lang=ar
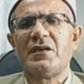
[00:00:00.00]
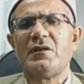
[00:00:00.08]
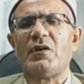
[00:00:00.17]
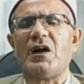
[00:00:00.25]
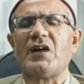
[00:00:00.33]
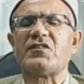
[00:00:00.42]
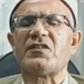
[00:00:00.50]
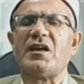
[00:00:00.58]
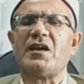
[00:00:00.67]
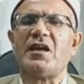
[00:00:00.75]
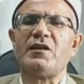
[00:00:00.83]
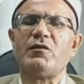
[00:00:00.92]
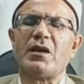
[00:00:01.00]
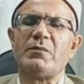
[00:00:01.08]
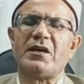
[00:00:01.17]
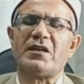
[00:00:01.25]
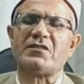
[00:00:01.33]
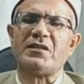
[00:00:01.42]
وأرسل إليه
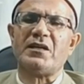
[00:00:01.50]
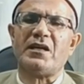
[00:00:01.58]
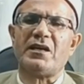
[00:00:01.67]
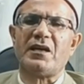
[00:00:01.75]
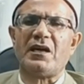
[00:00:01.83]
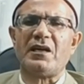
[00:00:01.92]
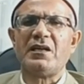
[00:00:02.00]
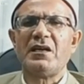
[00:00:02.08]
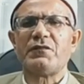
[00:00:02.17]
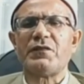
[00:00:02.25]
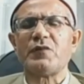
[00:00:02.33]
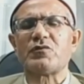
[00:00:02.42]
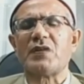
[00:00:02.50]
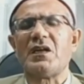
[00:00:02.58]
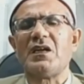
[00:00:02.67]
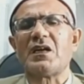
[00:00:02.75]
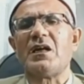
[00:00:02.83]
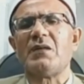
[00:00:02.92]
ولم يرجع إليها
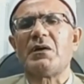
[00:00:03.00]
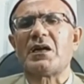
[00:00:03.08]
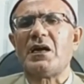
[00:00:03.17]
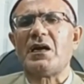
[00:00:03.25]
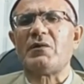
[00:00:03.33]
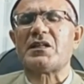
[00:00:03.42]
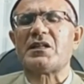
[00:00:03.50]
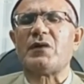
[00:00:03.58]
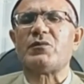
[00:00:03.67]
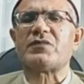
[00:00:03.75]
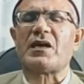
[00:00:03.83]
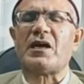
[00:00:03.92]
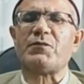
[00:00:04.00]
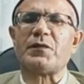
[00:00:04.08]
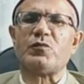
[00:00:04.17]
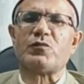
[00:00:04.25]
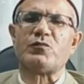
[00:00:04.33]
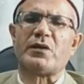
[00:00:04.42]
فيطلق المرأة وتأخذ كافة
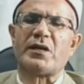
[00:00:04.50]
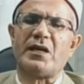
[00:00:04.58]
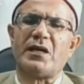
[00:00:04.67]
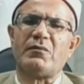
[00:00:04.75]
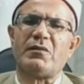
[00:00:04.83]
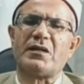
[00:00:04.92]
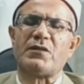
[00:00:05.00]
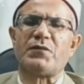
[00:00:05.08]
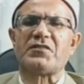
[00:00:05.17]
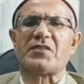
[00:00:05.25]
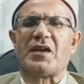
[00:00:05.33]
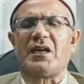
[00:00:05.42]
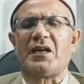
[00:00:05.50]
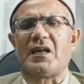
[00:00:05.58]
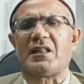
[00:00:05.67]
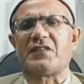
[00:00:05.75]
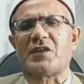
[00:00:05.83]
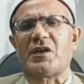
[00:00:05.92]
حقوقها وتنفصل عن
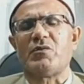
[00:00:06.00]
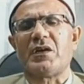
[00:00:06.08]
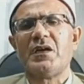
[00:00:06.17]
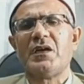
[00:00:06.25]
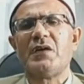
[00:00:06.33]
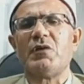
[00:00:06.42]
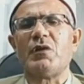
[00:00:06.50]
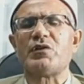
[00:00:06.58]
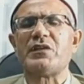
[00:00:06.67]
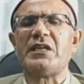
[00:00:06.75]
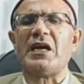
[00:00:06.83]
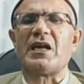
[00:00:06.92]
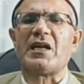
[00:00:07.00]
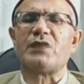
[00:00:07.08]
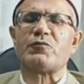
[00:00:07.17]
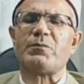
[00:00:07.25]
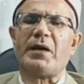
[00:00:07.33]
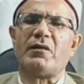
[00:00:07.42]
هذا الزوج ويغنيها الله
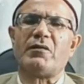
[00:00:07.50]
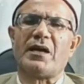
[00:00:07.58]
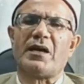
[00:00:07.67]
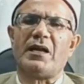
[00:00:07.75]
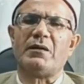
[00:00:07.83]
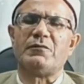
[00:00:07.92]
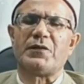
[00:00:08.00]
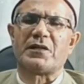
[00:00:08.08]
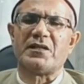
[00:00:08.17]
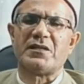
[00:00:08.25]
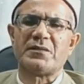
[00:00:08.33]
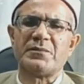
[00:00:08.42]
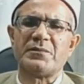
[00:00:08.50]
سبحانه وتعالى من فضله